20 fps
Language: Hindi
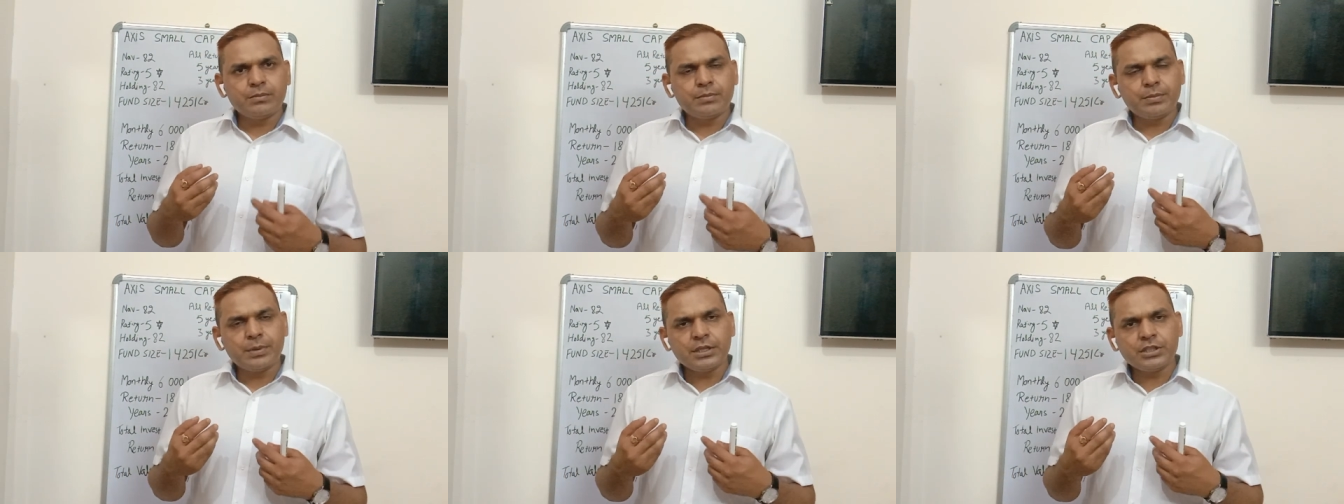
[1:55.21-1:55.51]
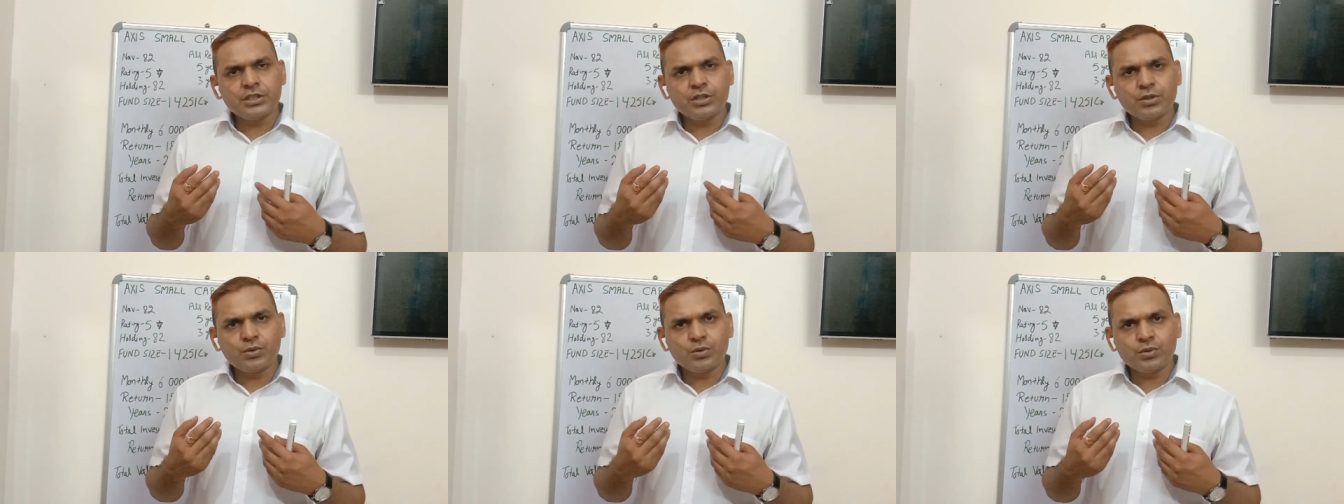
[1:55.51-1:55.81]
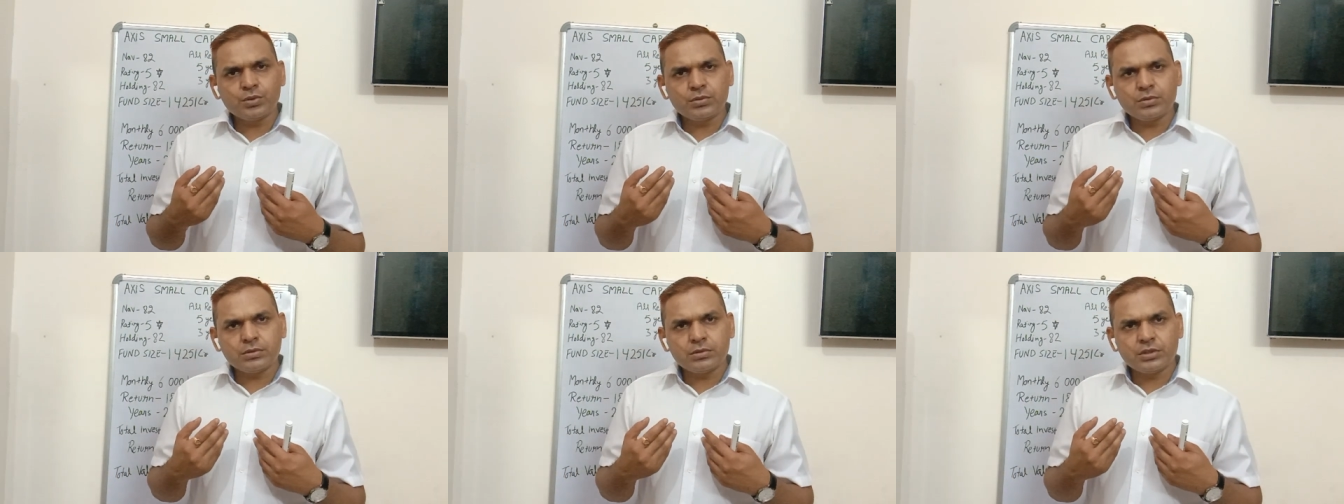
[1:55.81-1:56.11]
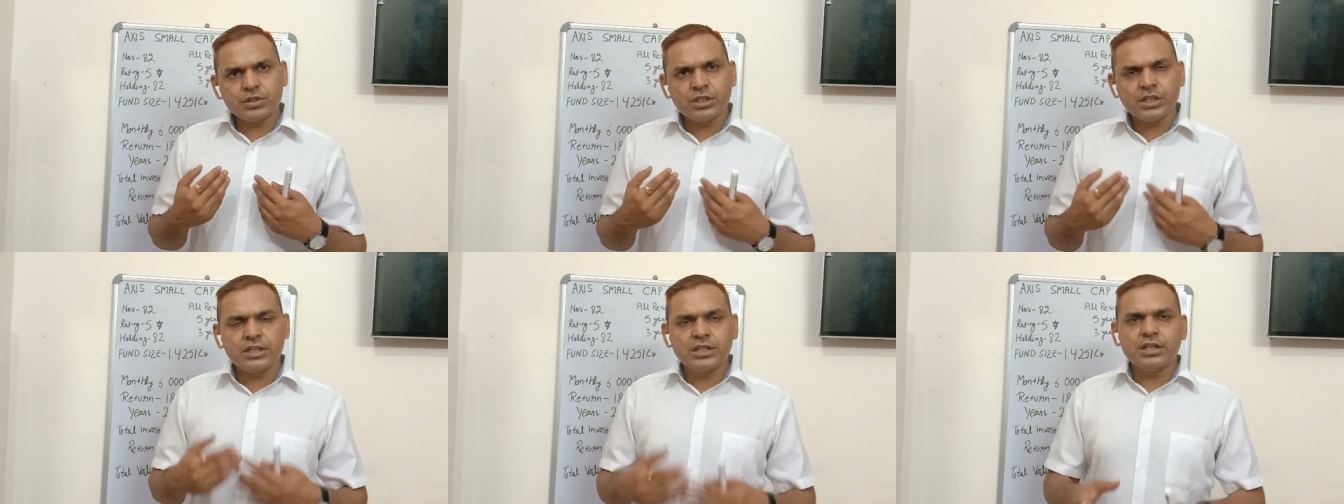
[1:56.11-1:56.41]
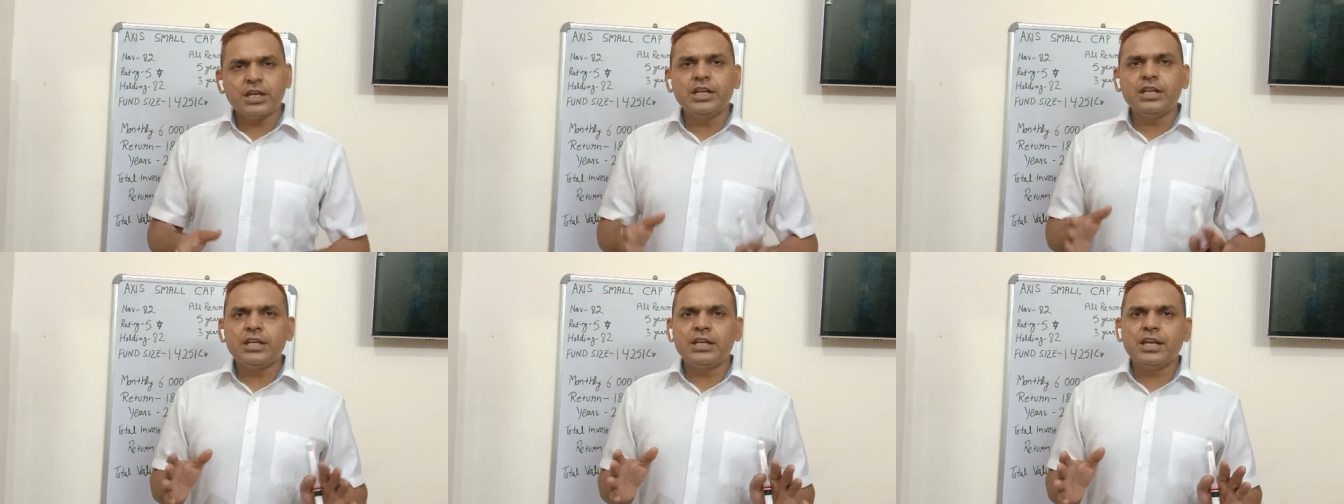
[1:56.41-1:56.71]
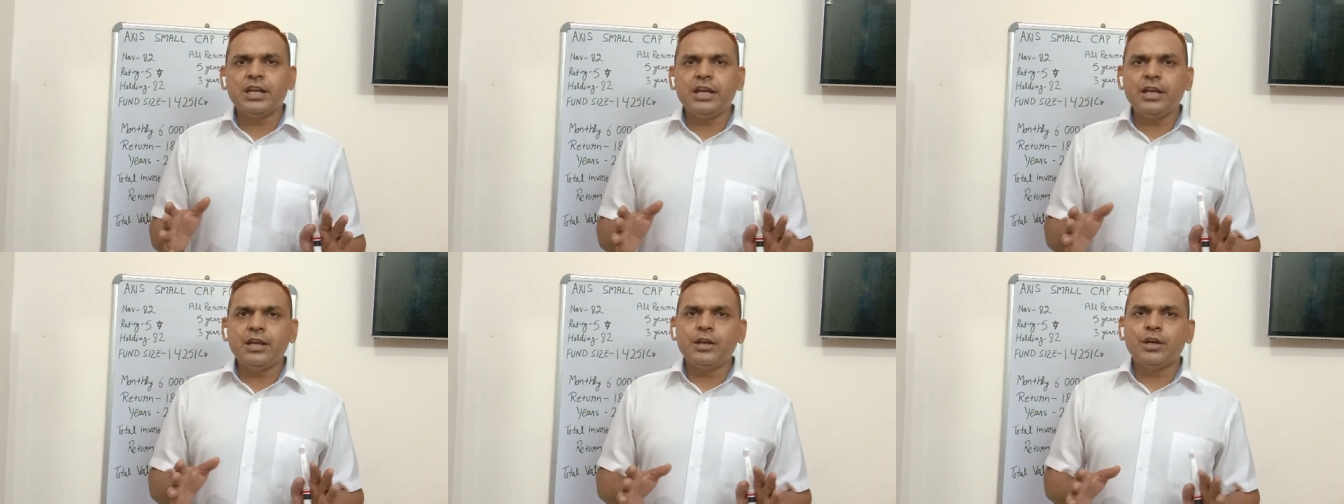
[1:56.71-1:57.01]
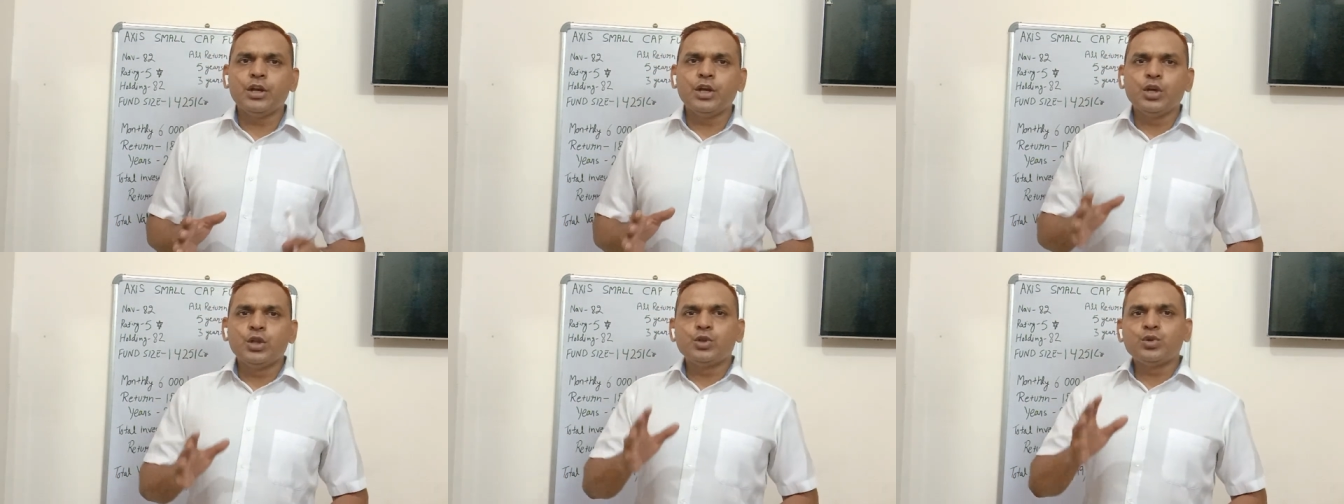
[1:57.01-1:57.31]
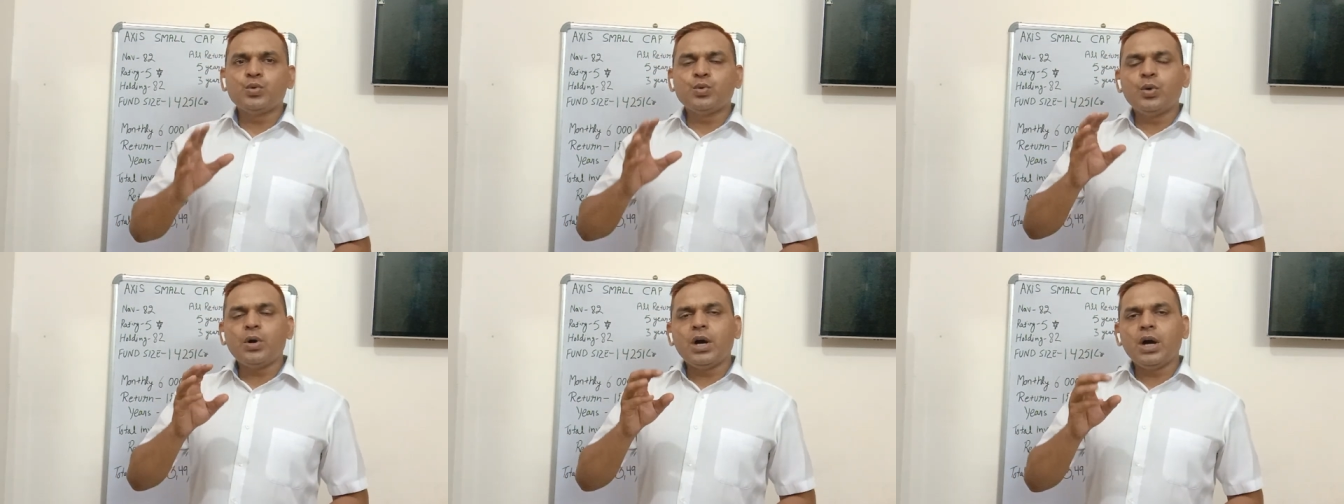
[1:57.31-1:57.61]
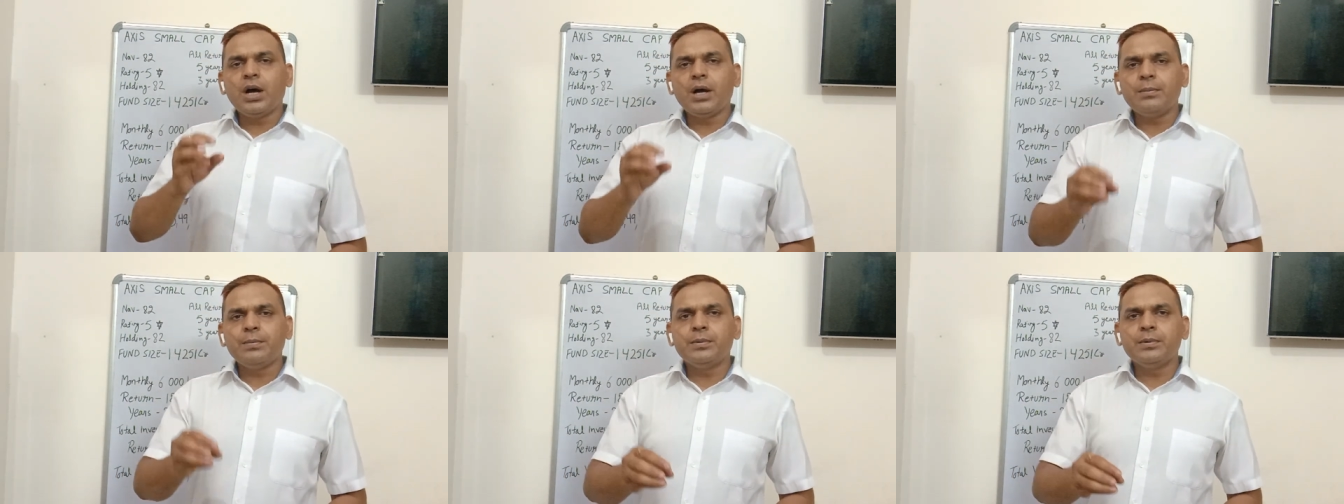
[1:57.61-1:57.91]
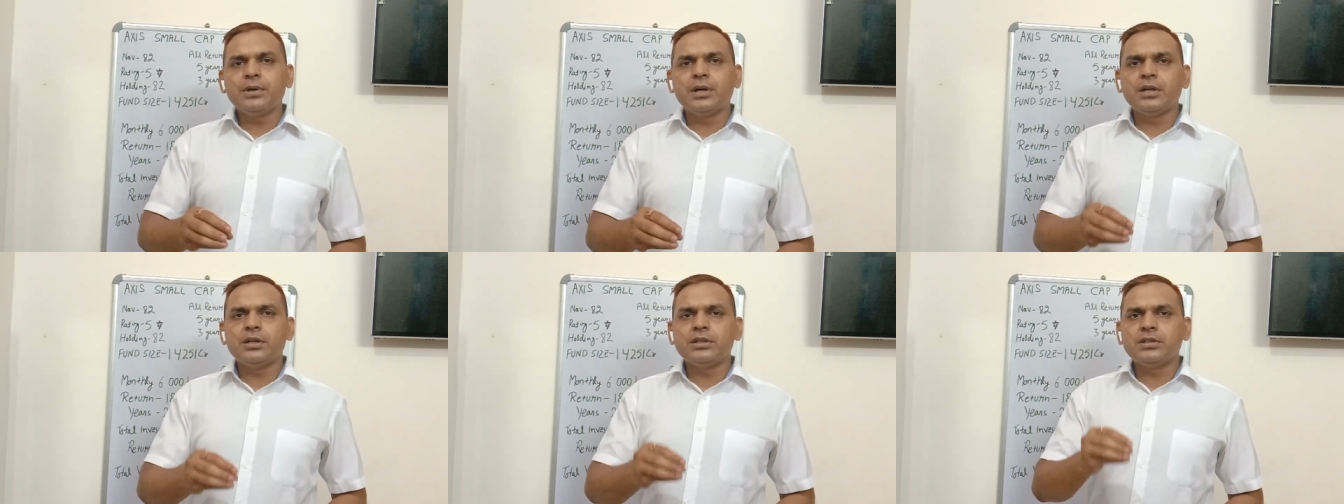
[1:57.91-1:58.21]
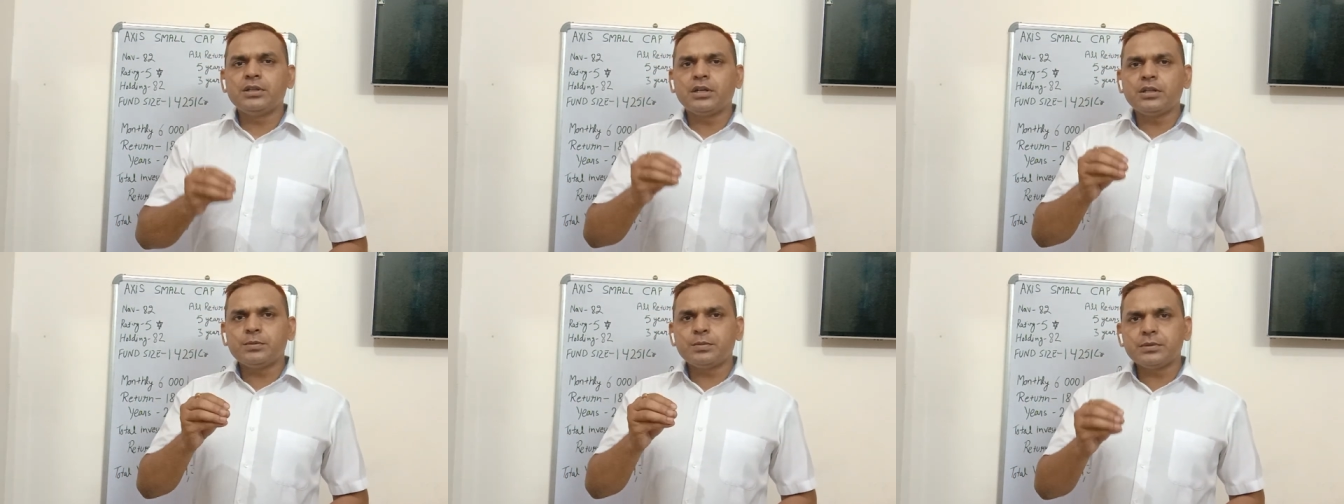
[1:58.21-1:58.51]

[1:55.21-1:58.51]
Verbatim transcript: पैसे को छेड़ना ही नहीं है तो आप 100